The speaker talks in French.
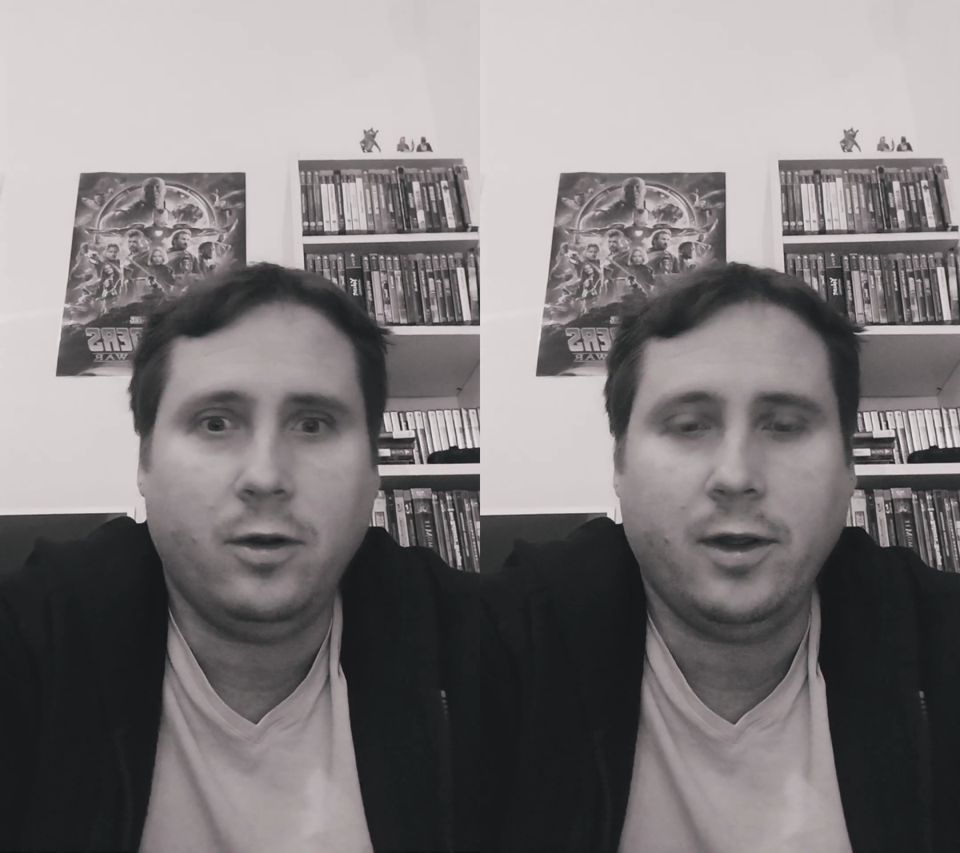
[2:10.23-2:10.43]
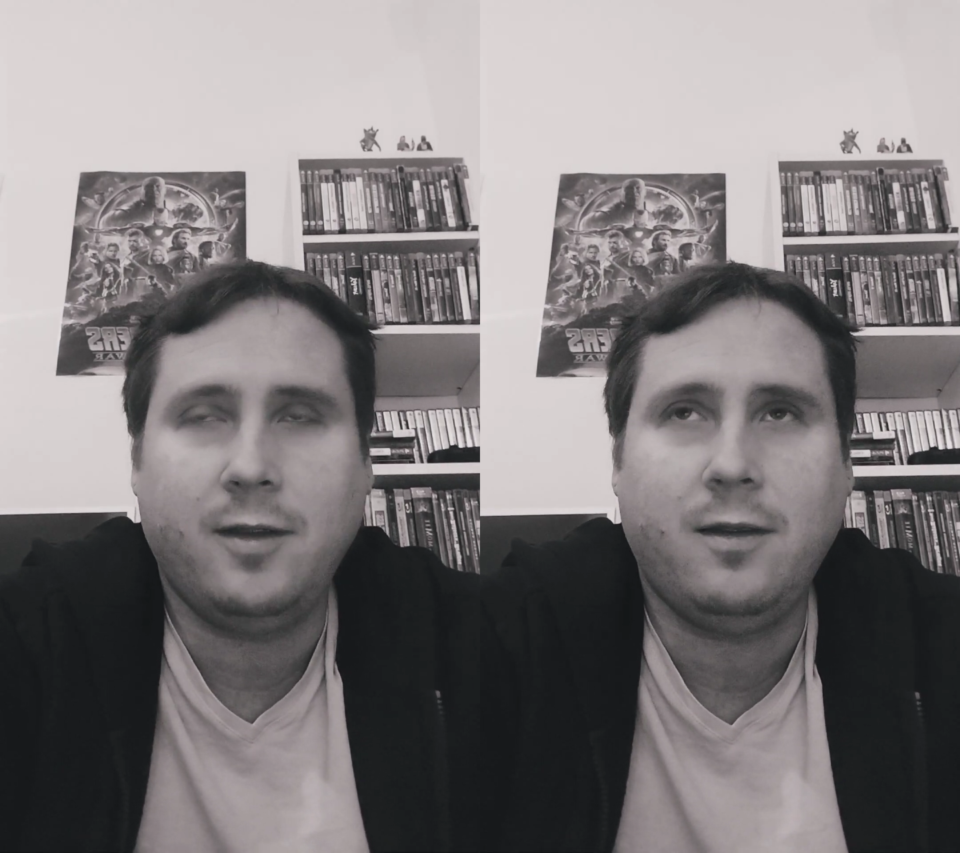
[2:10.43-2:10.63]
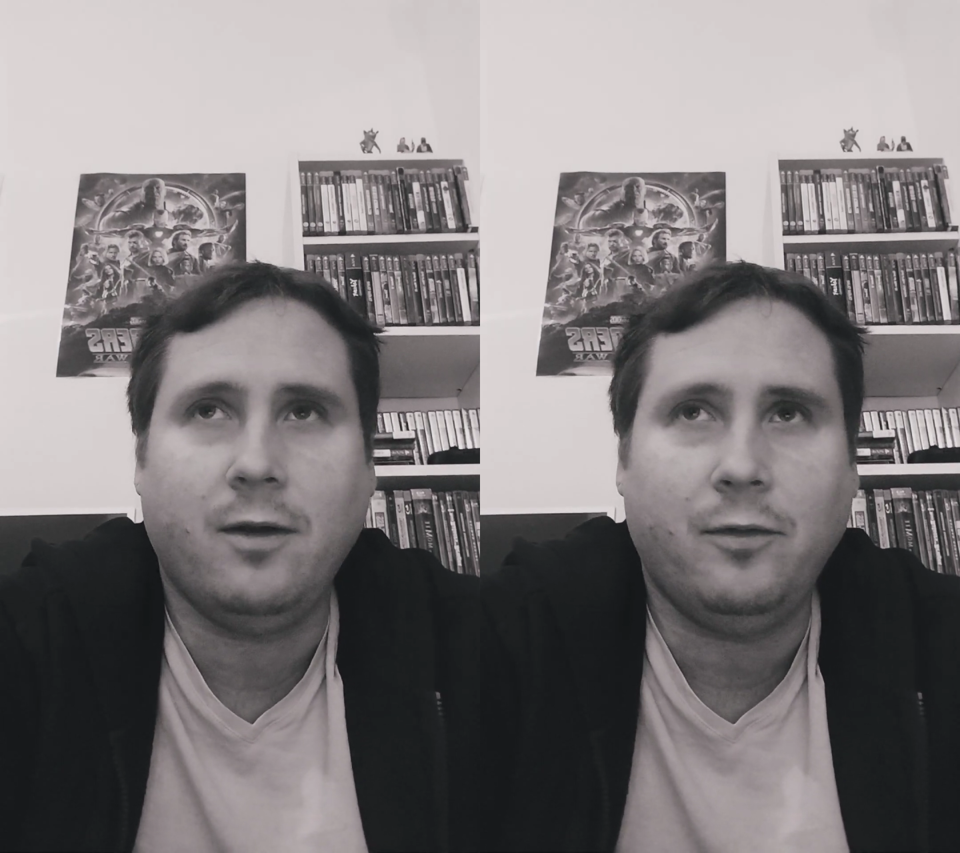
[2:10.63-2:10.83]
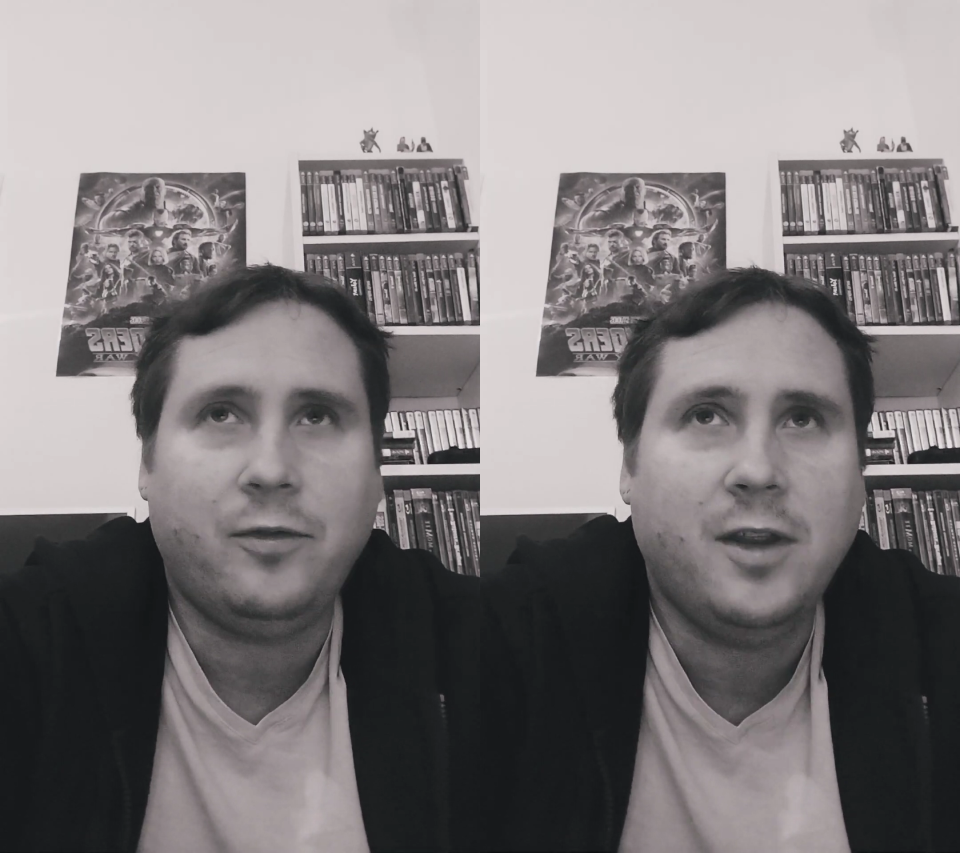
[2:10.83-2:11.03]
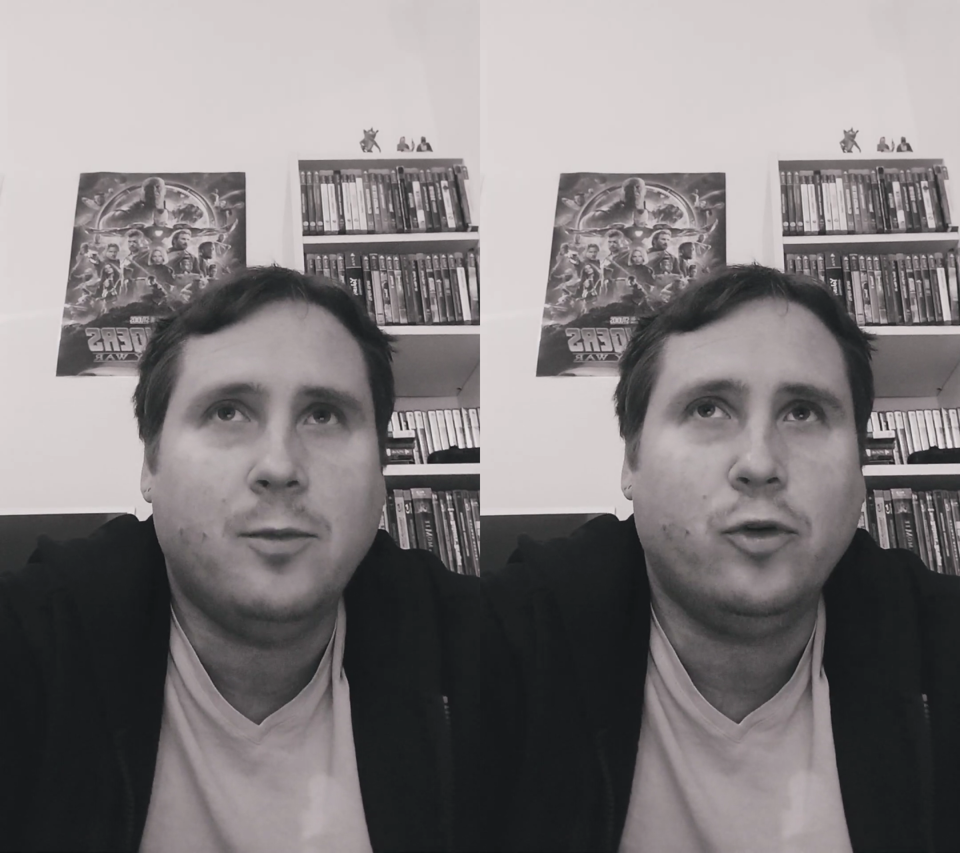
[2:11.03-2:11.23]
été un
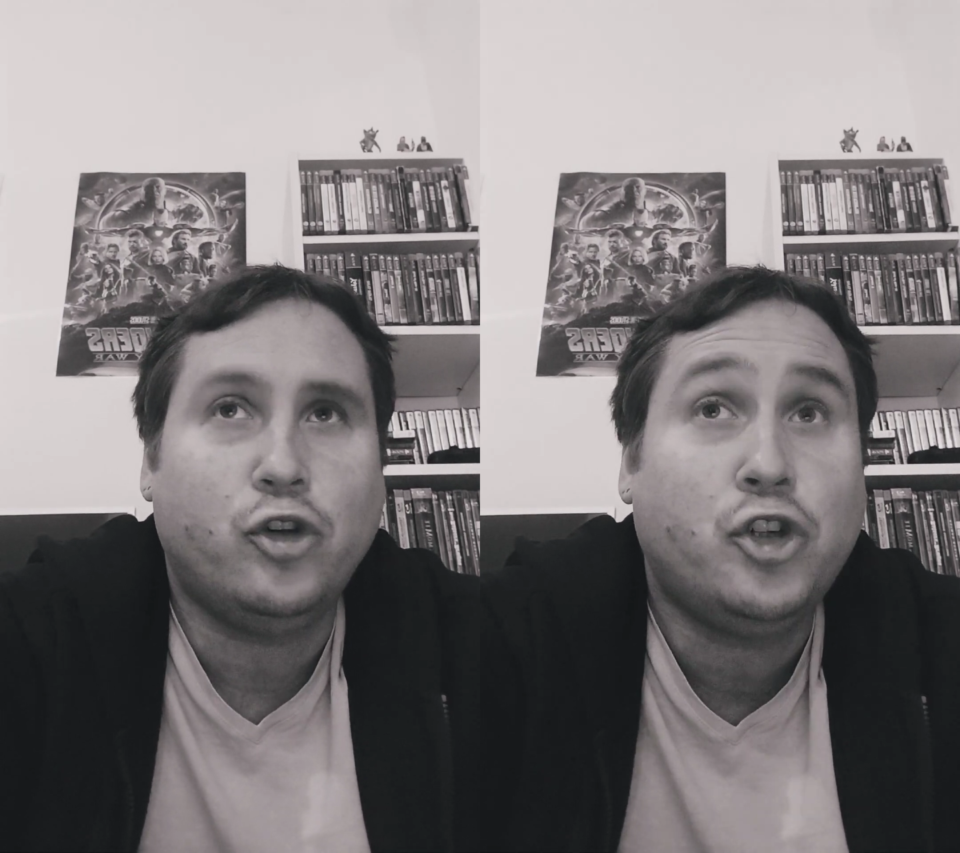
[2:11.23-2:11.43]
film